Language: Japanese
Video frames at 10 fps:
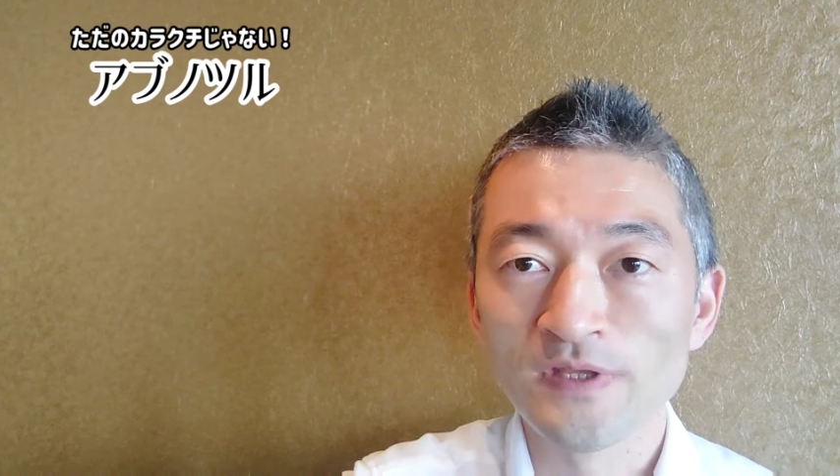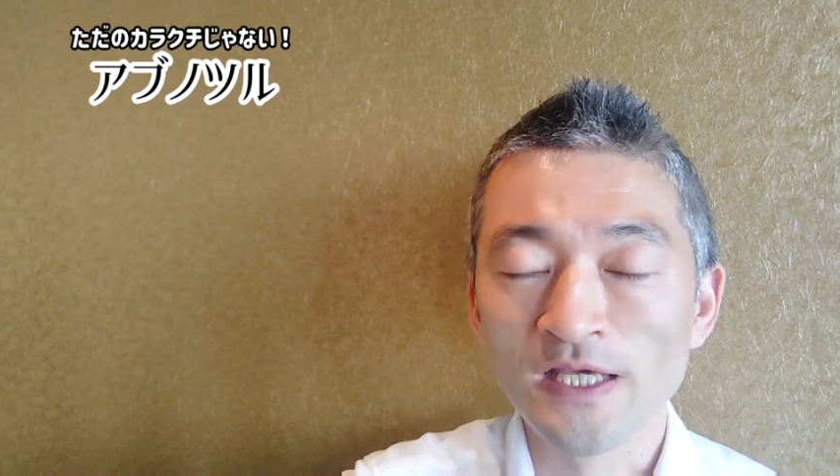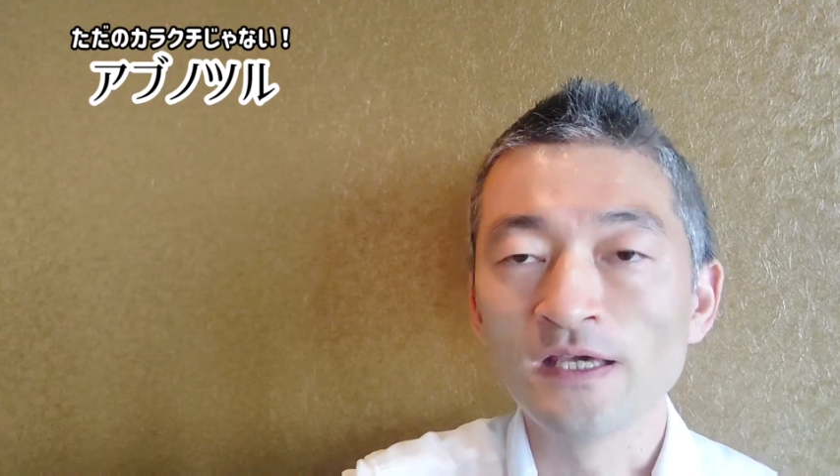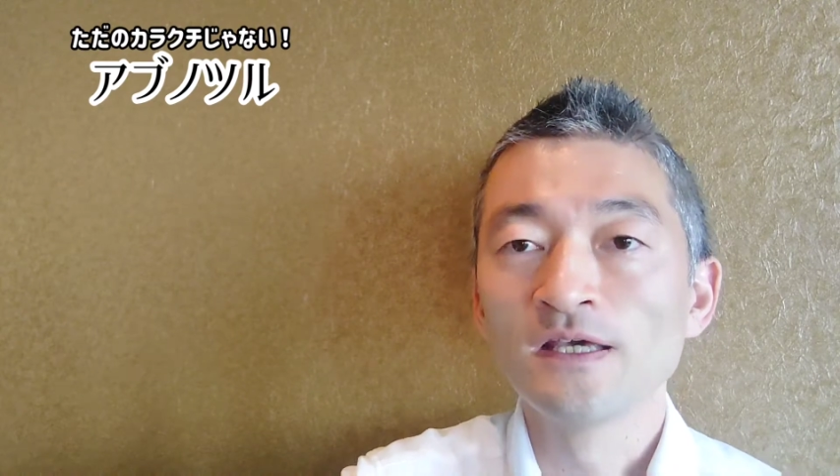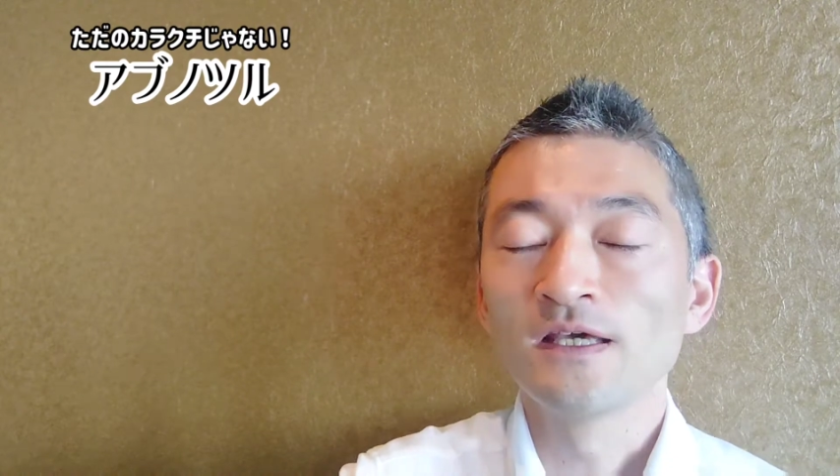
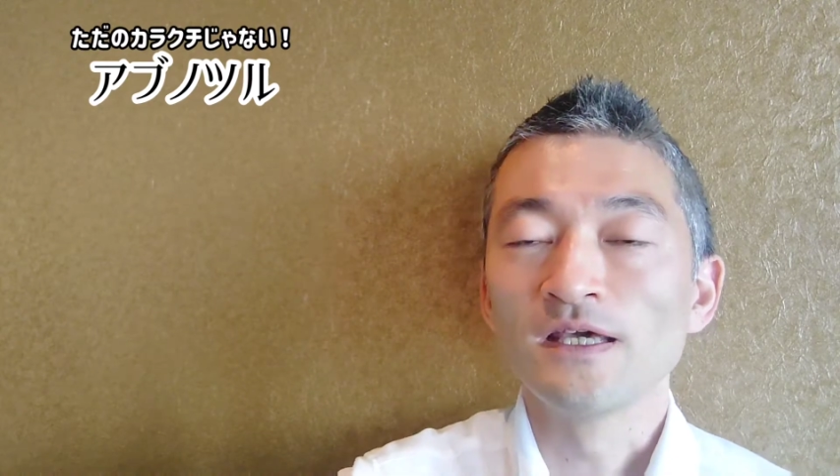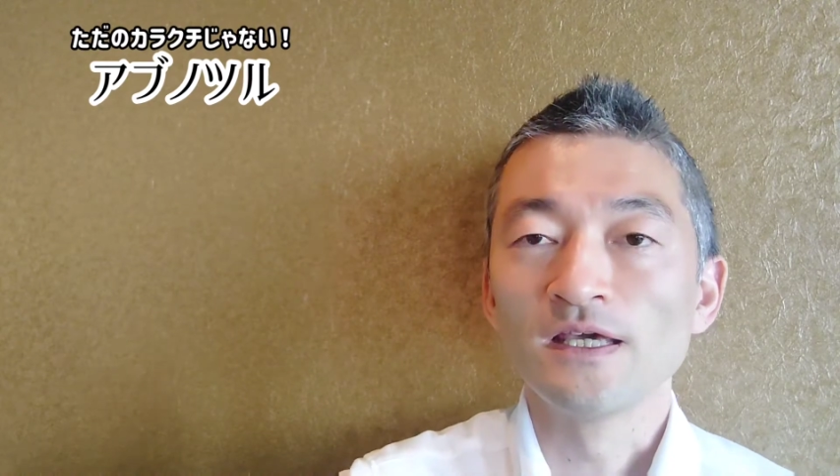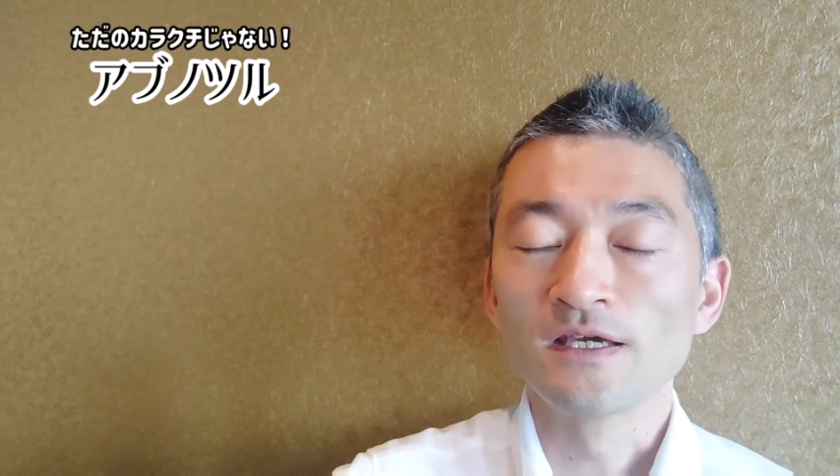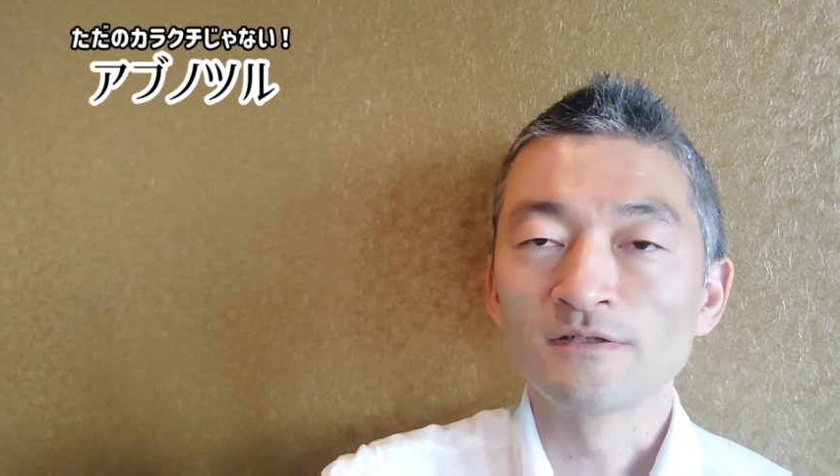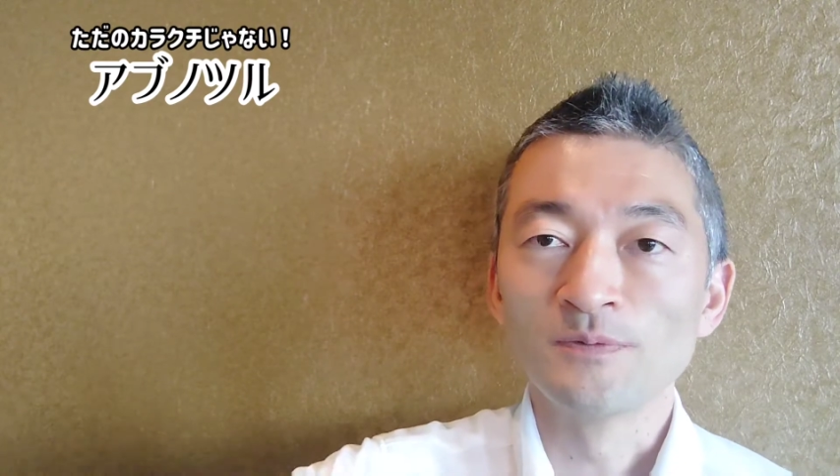ね、
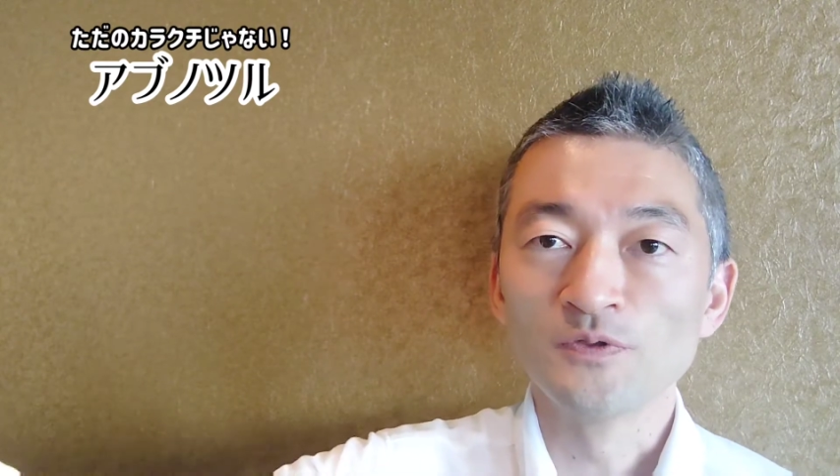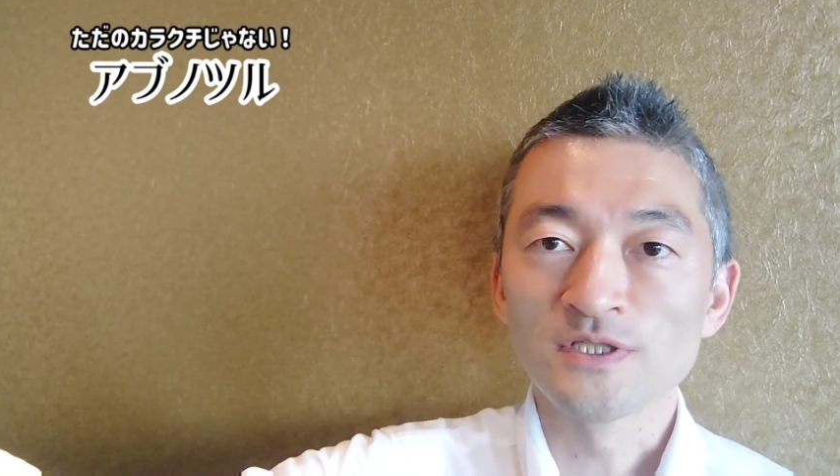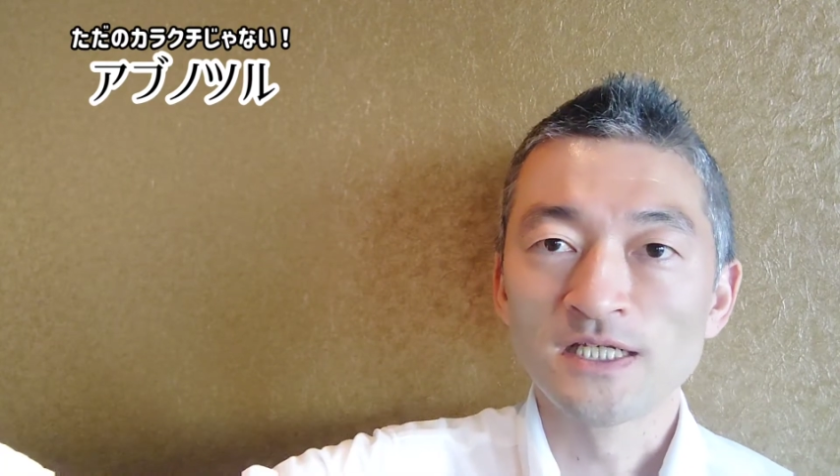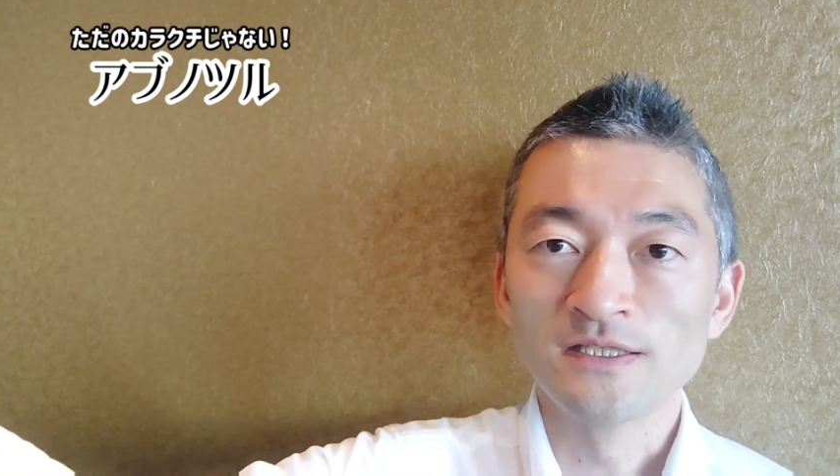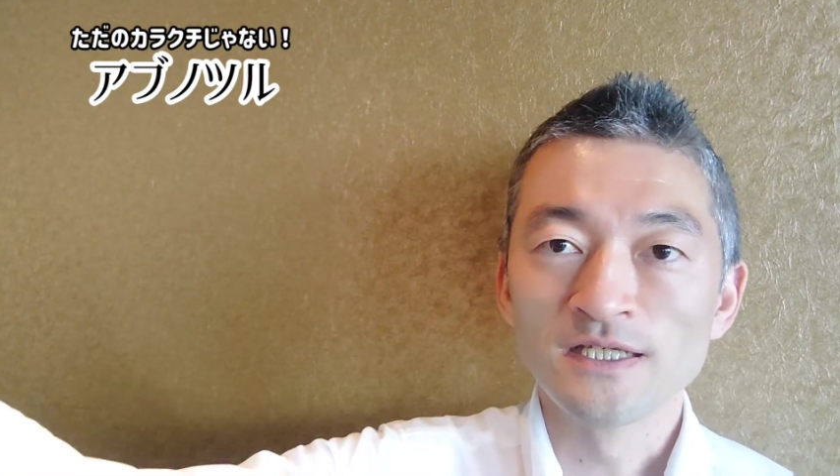えー、倉
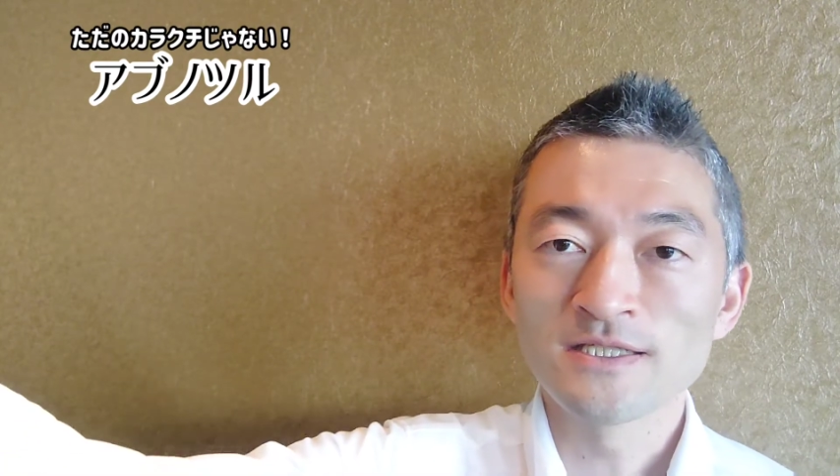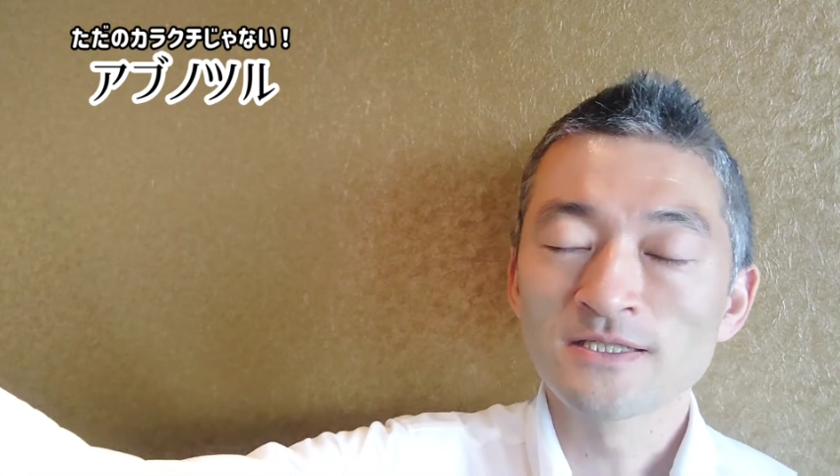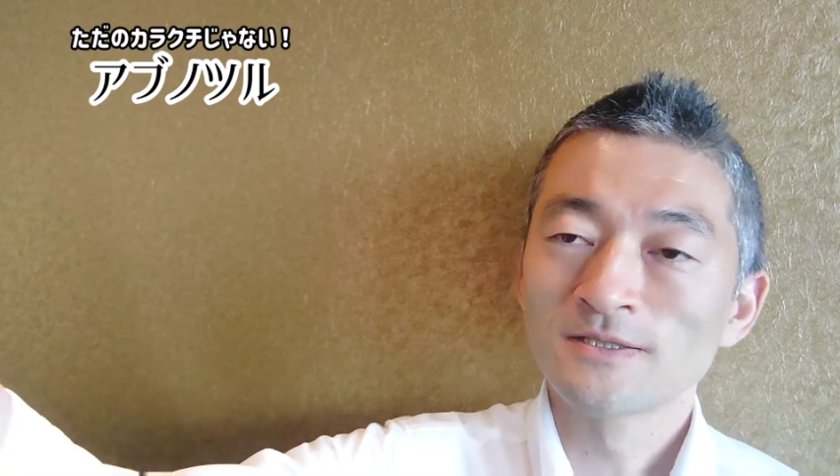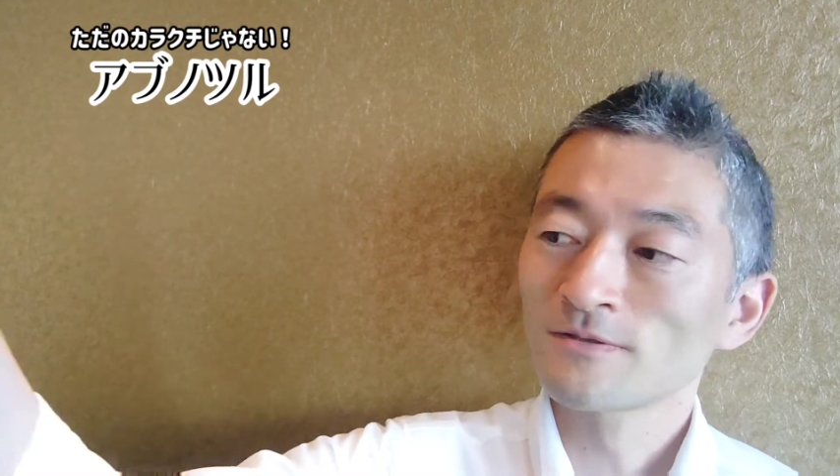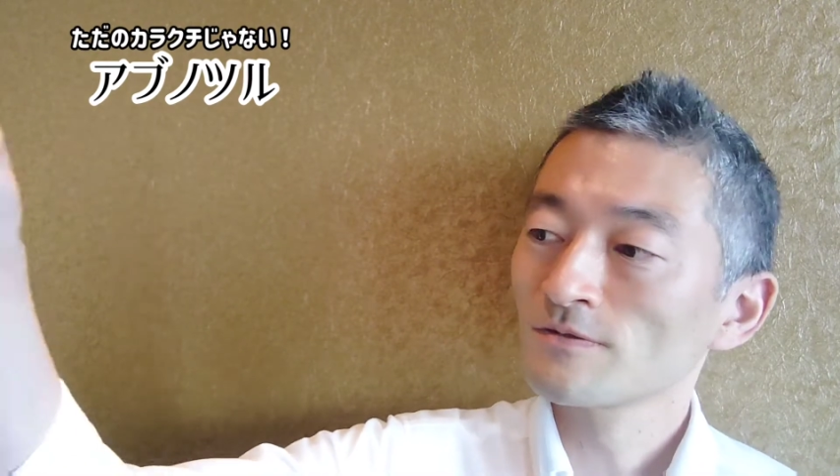本さんで
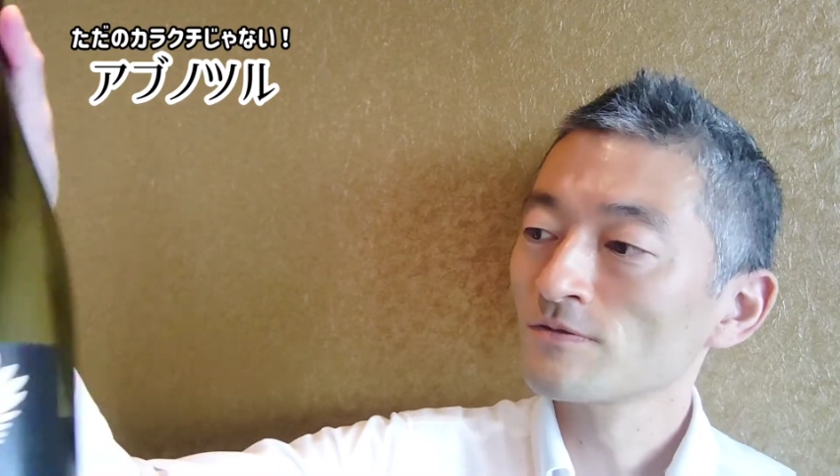す。